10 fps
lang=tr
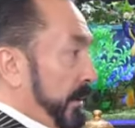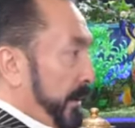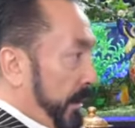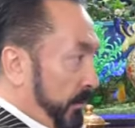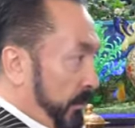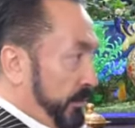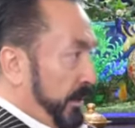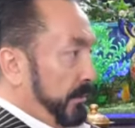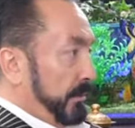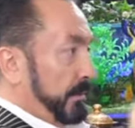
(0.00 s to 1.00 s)
Ya bu
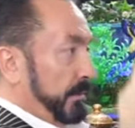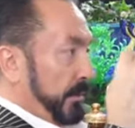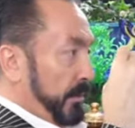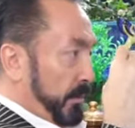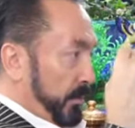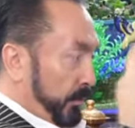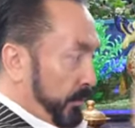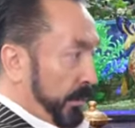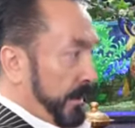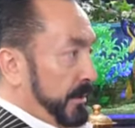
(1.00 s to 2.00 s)
şevk,
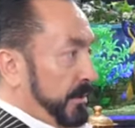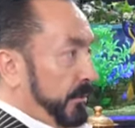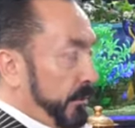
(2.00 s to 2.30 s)
bu heyecan,